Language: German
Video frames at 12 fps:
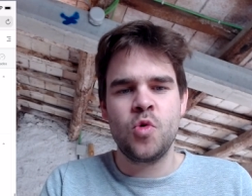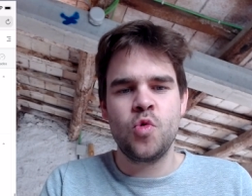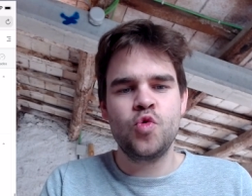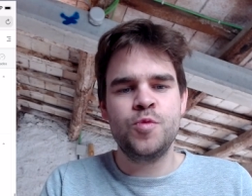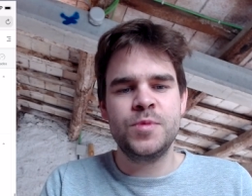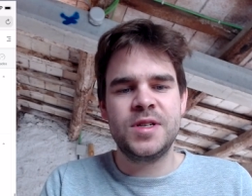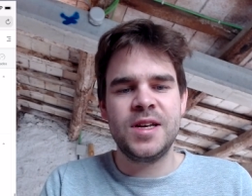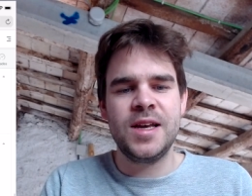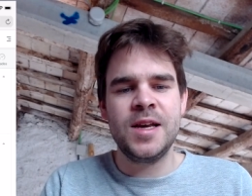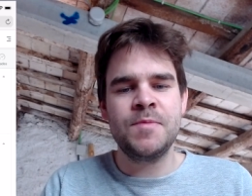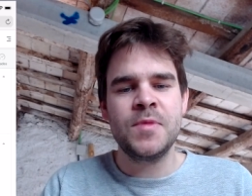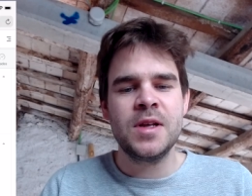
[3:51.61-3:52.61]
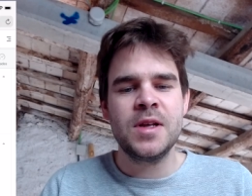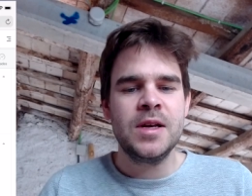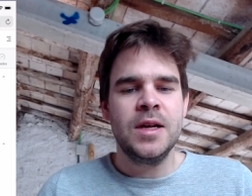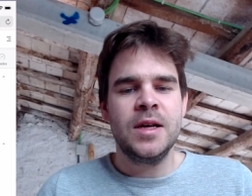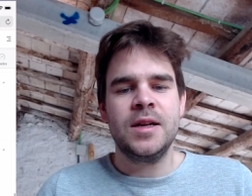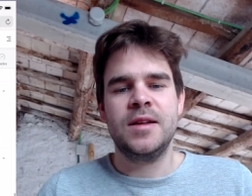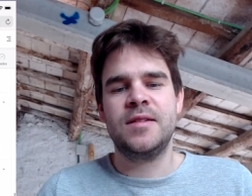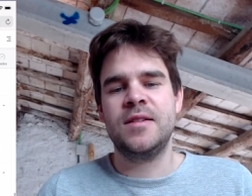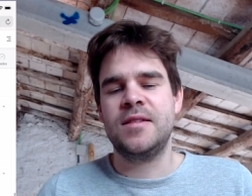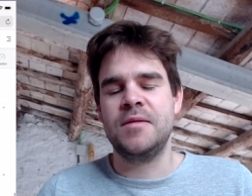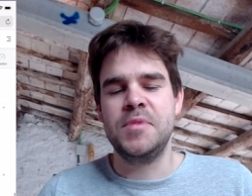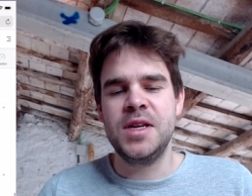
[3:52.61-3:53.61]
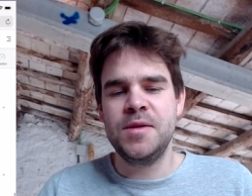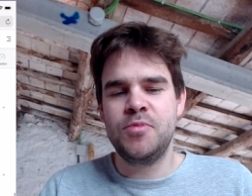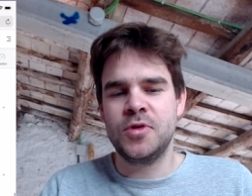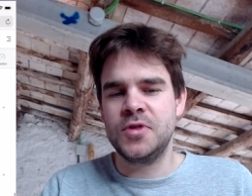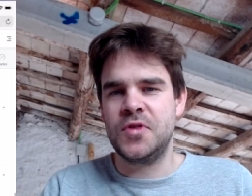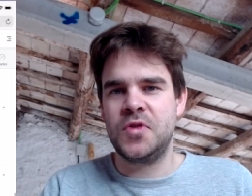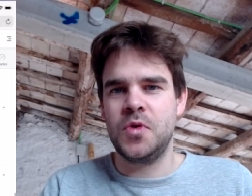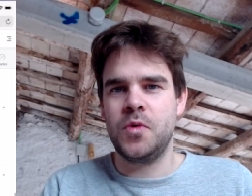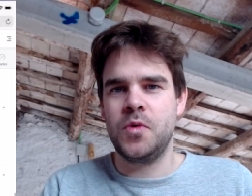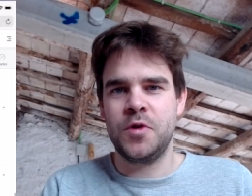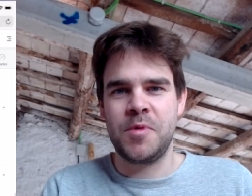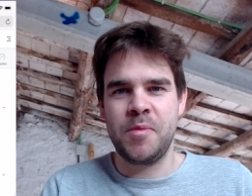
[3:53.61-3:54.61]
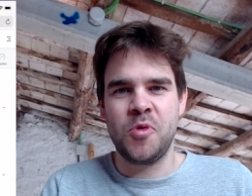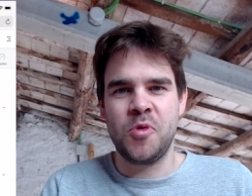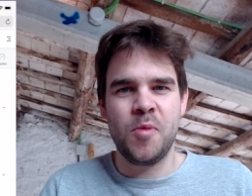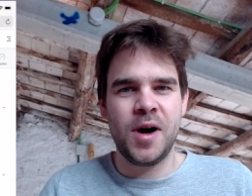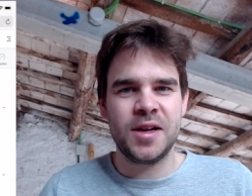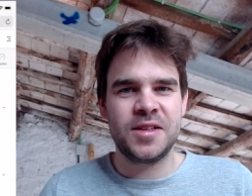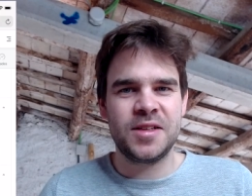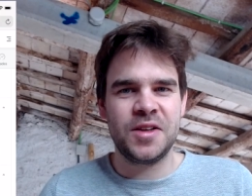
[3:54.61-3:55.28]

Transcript: UMT das ist eine Mini-Position, wo ich mal beobachte.